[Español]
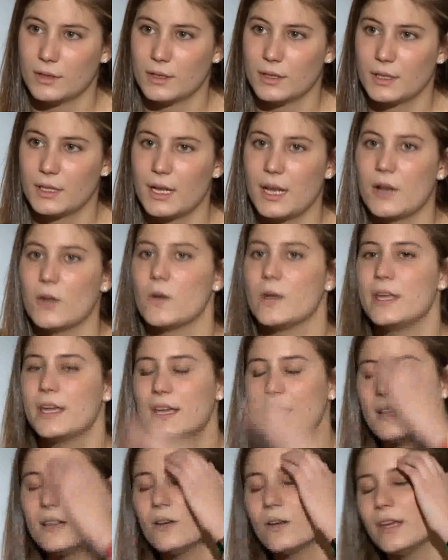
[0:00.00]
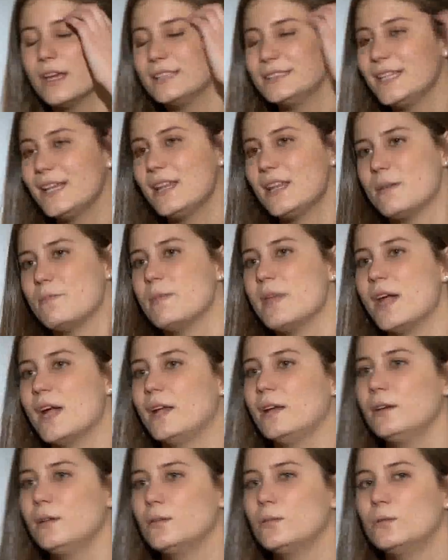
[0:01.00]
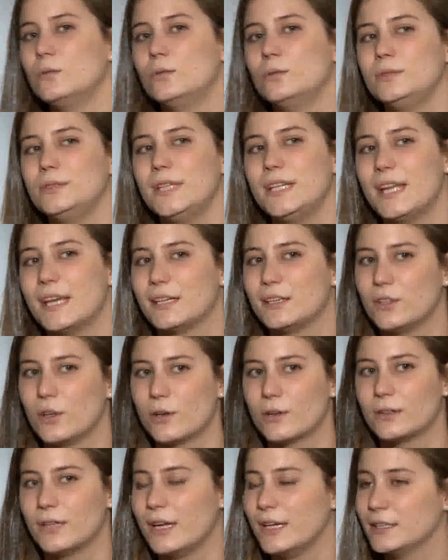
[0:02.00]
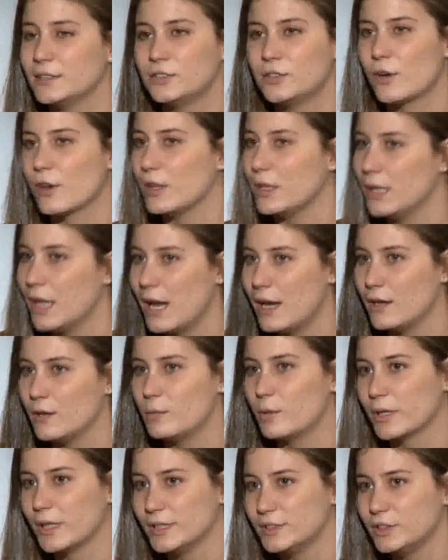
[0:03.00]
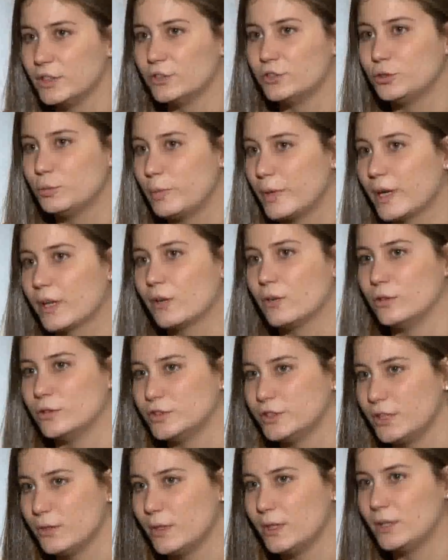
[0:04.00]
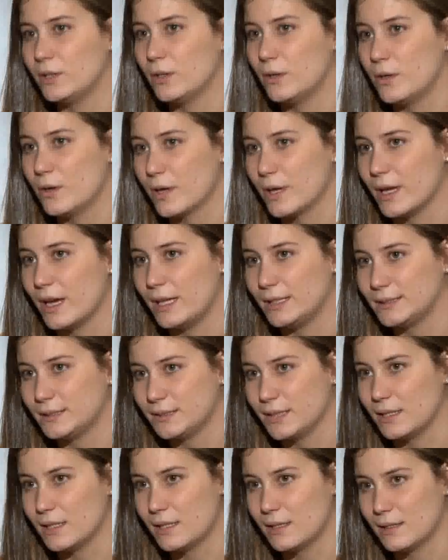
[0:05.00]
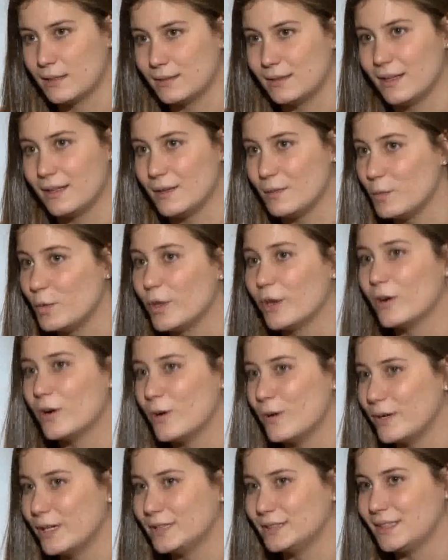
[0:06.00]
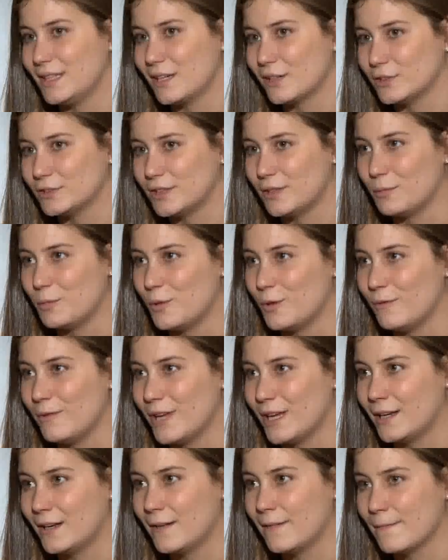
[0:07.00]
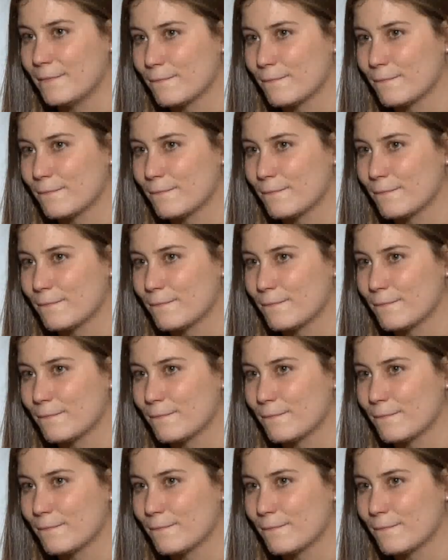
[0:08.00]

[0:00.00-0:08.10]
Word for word: Claro. ¿Y qué es lo que hace de Damián un director tan extraordinario? Porque ha sido súper reconocido en todo lo que hace. Desde muy joven hace las cosas muy bien.